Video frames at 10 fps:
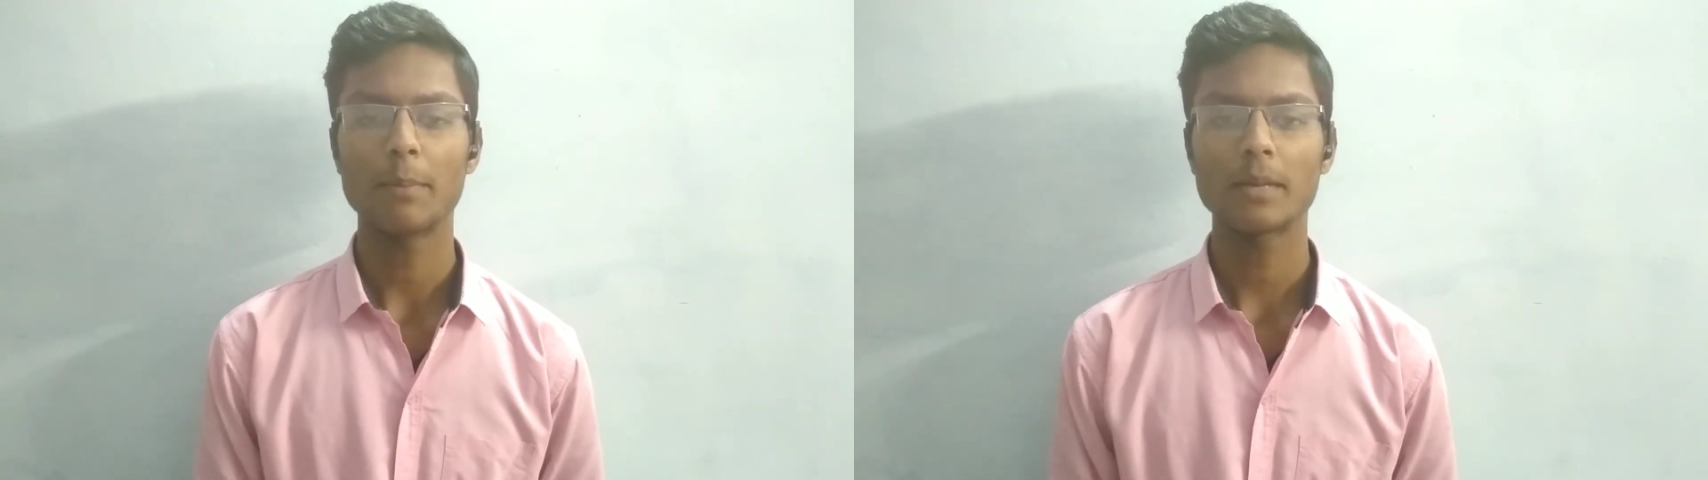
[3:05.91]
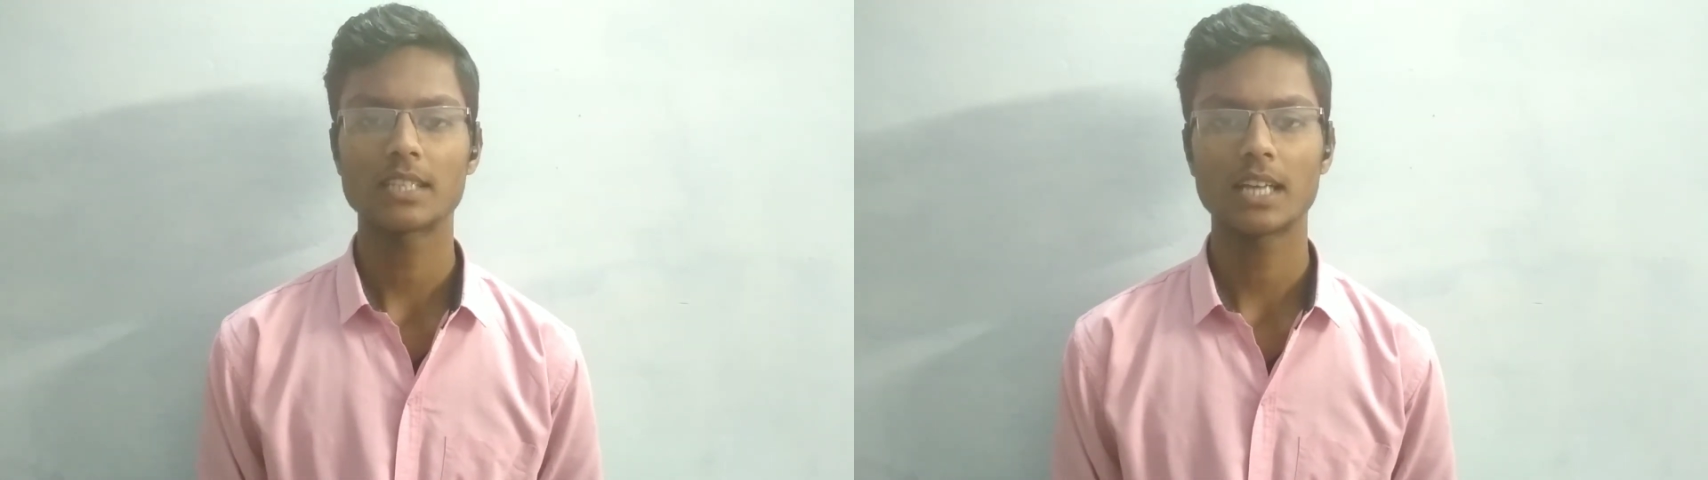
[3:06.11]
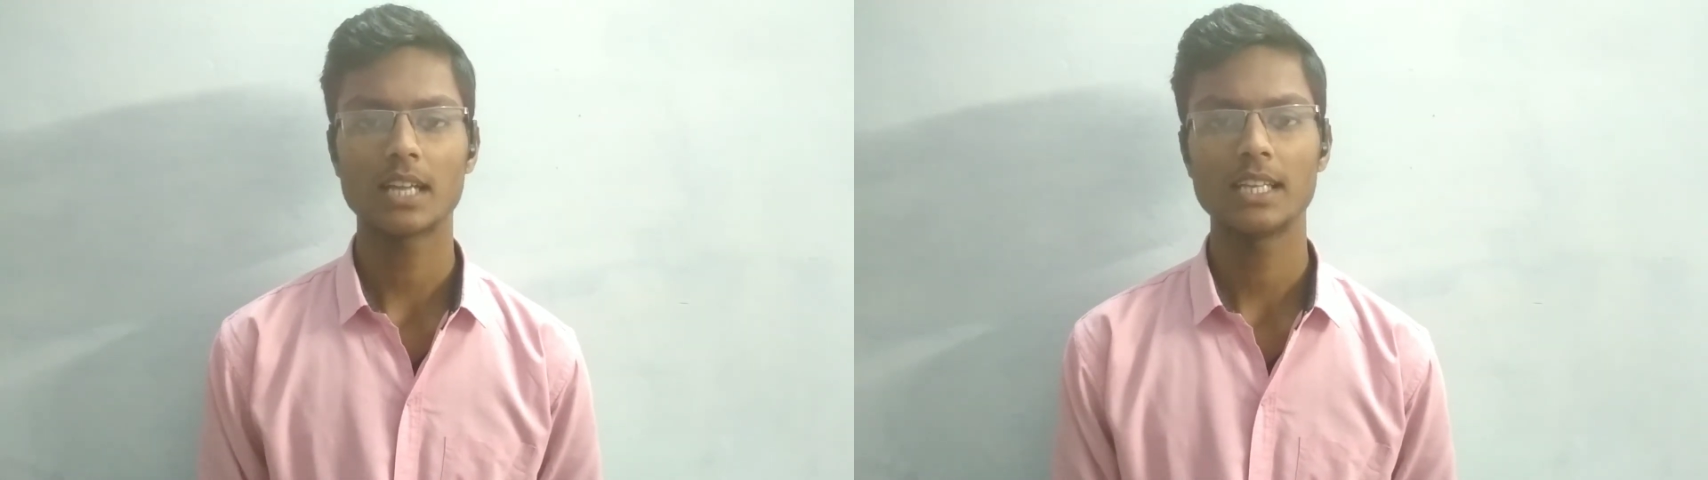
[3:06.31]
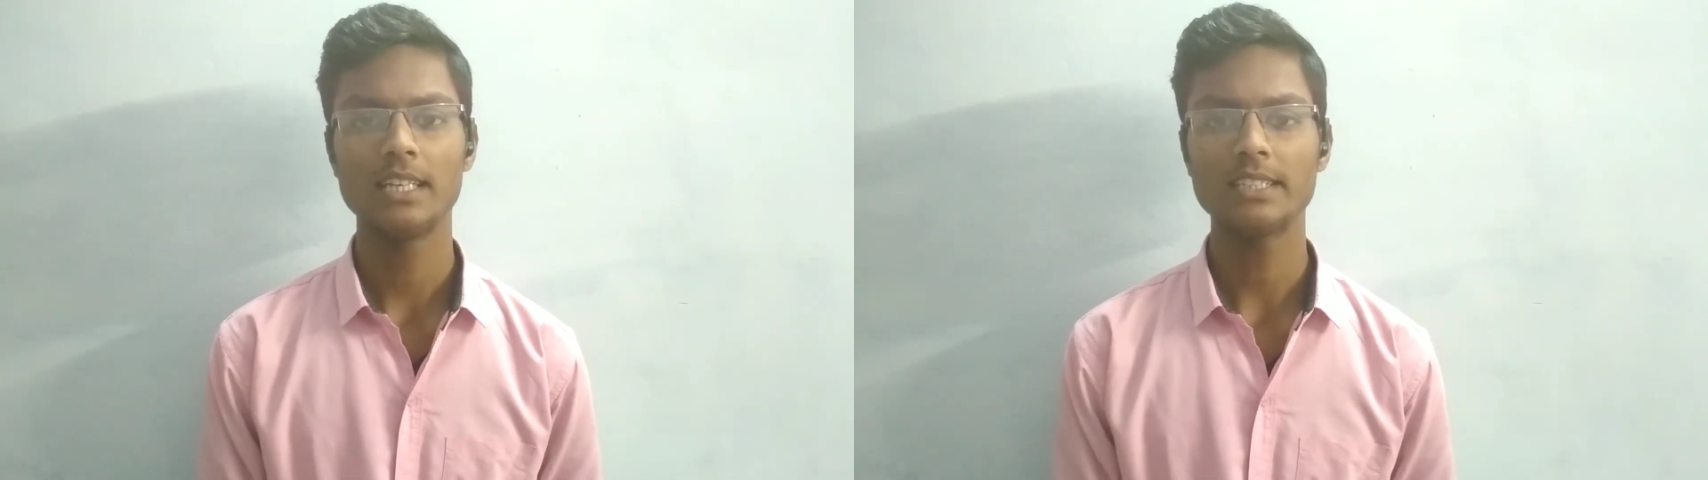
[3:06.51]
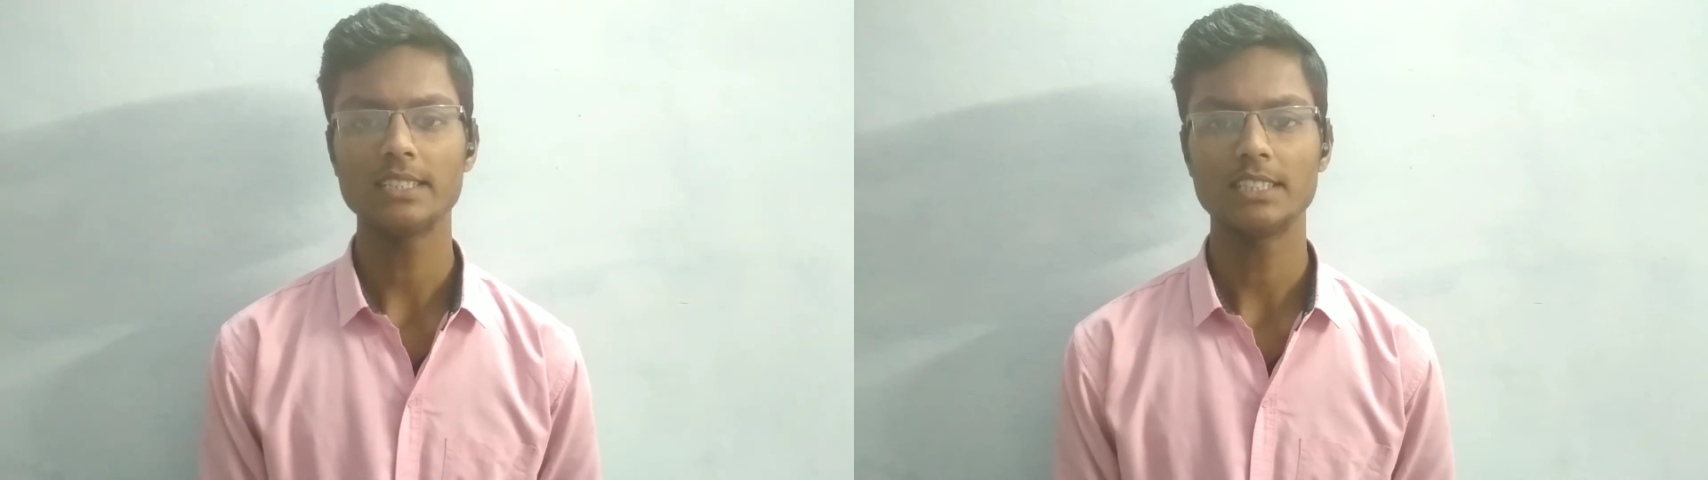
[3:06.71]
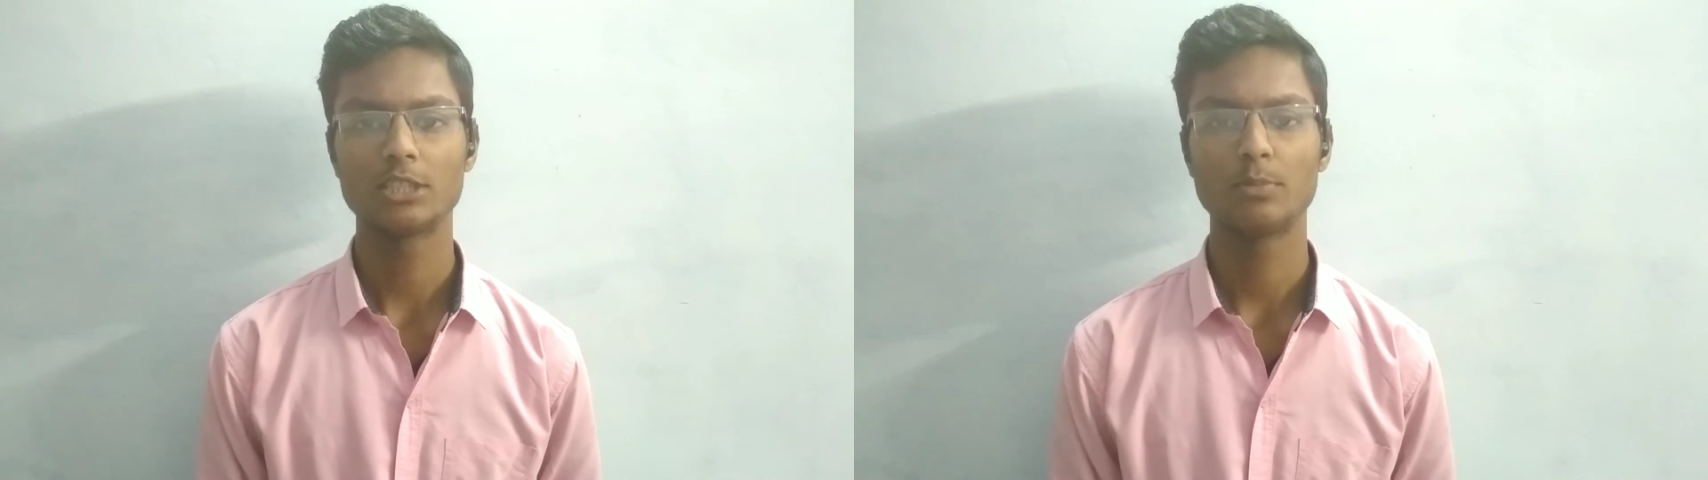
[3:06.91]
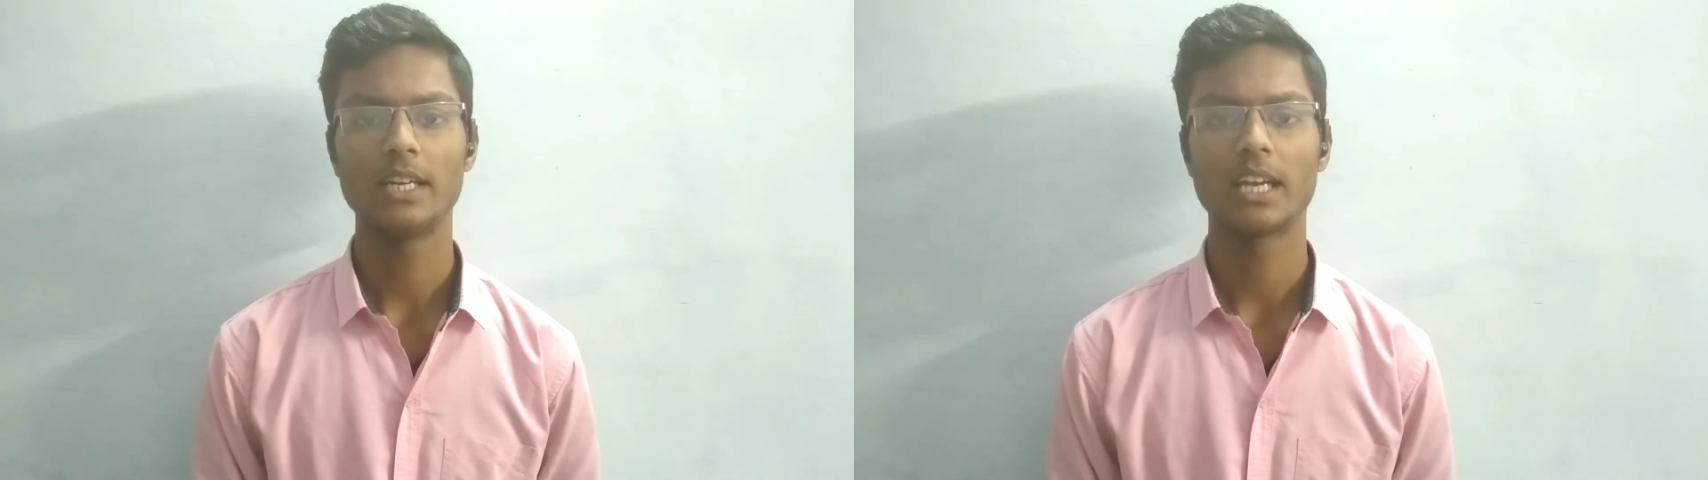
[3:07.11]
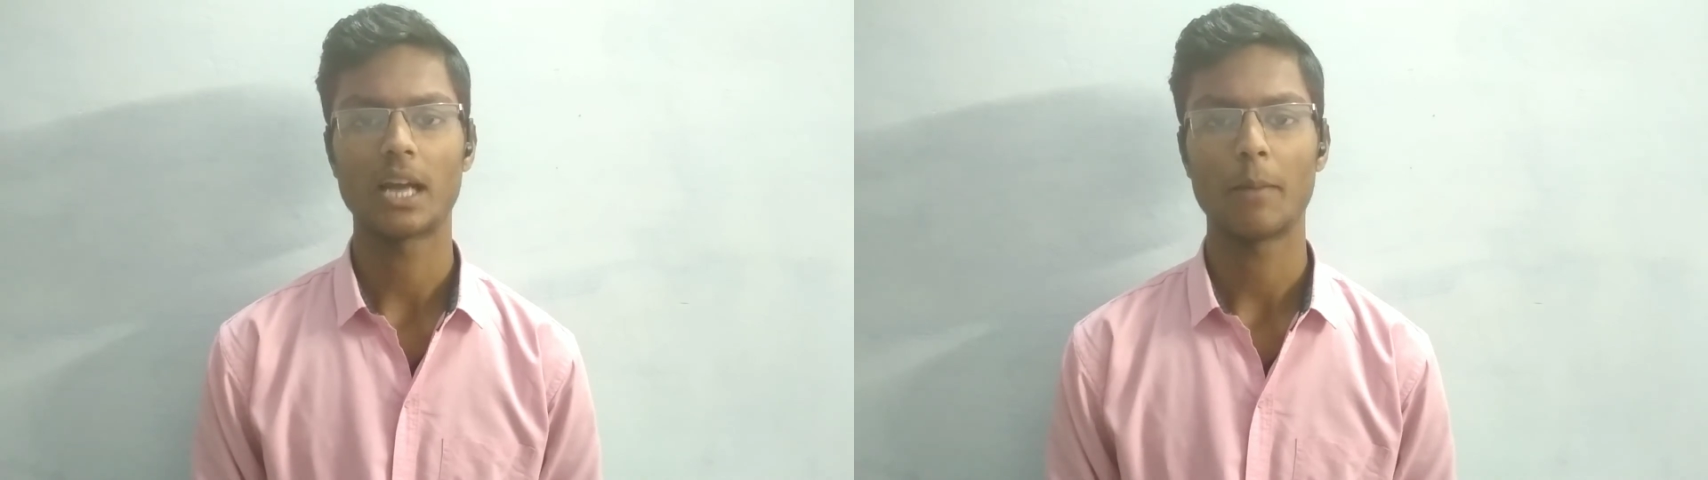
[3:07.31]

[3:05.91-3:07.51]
आपके साथ इंटरनेट स्पीड के